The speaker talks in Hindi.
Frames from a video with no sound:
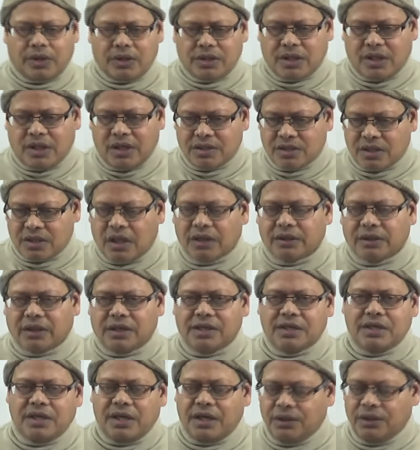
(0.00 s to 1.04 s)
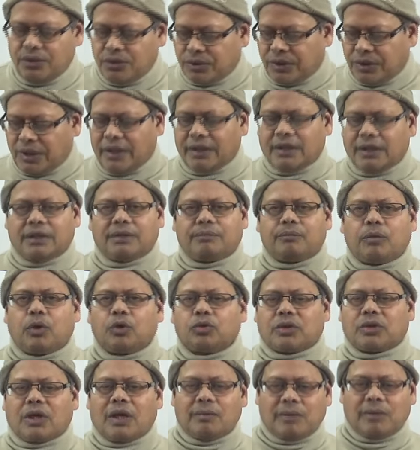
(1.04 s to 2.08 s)
के साथ यही होता है कि
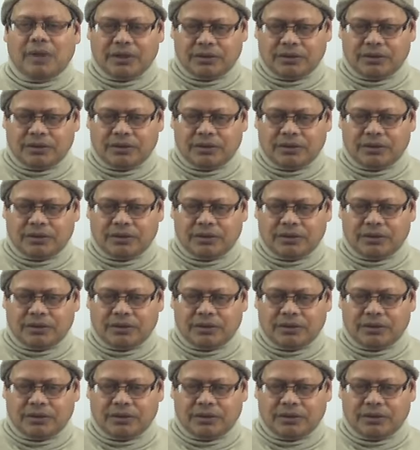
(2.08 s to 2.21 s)
बहुत टाइम